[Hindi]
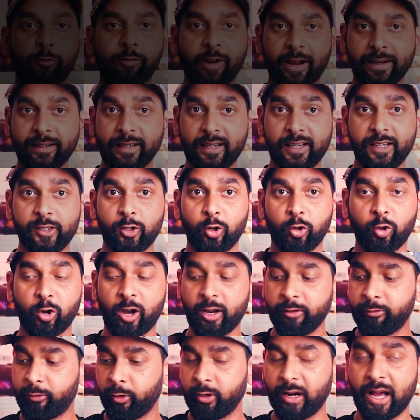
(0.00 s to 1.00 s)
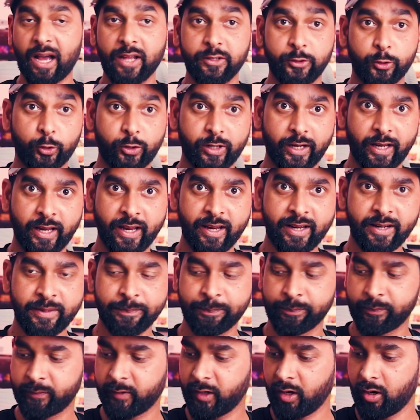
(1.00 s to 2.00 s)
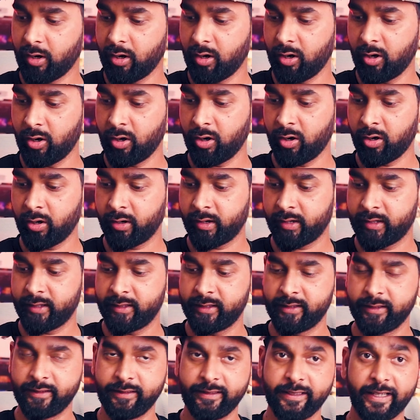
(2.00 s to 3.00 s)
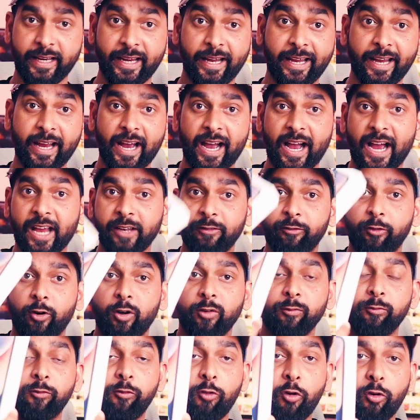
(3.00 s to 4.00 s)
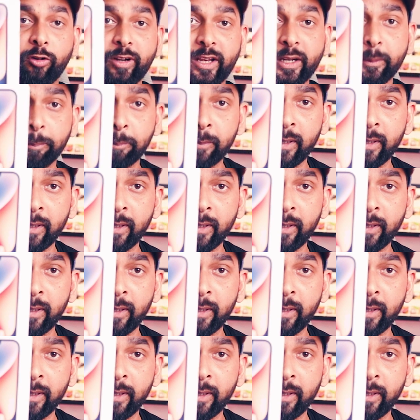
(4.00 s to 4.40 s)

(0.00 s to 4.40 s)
तो फाइनली दोनों आईफोन आ चुके हैं और ये है आईफोन 14